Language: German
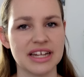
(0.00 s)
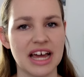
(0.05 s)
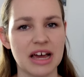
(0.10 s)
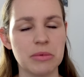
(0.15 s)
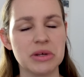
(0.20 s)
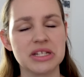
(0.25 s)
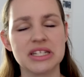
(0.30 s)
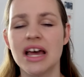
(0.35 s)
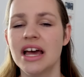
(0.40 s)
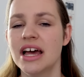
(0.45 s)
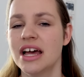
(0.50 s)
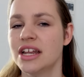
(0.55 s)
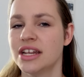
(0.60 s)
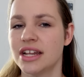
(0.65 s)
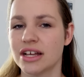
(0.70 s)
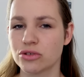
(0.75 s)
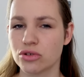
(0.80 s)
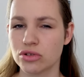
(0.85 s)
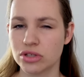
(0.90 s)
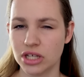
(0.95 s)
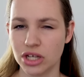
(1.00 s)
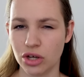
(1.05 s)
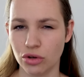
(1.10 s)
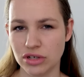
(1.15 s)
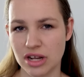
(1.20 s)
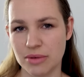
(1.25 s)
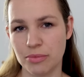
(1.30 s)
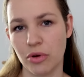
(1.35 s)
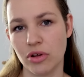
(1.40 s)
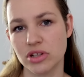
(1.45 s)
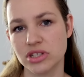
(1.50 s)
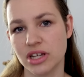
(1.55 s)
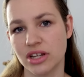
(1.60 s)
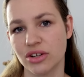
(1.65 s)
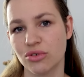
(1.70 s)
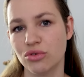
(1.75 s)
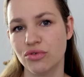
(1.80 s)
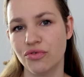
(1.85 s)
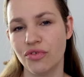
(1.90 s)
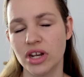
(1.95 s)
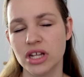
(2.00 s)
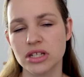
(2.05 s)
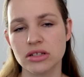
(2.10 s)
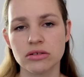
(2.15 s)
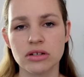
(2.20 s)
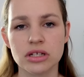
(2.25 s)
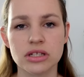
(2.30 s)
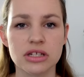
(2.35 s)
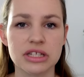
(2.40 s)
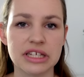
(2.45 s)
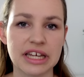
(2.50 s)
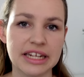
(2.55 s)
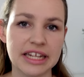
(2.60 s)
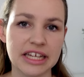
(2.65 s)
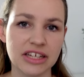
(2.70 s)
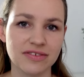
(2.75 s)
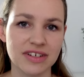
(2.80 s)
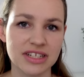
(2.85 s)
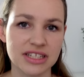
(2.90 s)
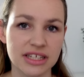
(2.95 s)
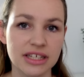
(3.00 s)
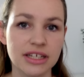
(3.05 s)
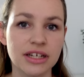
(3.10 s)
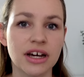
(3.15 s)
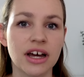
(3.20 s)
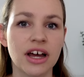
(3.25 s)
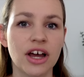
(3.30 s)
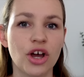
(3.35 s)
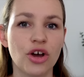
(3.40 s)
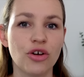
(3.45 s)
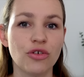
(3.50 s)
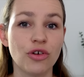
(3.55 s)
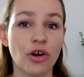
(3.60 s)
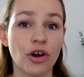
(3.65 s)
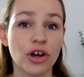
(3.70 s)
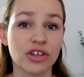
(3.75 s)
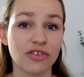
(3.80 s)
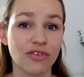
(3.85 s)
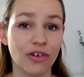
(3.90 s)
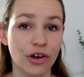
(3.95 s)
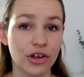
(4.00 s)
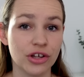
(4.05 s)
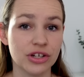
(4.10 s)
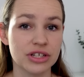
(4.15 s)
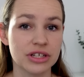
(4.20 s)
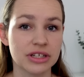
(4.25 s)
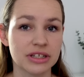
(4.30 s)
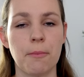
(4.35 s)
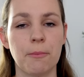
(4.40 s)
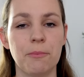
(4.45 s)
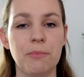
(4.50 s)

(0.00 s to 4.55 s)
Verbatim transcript: da bist, dass du es nicht 100% gut findest und das ist ja nicht, was ihr für euch wollt.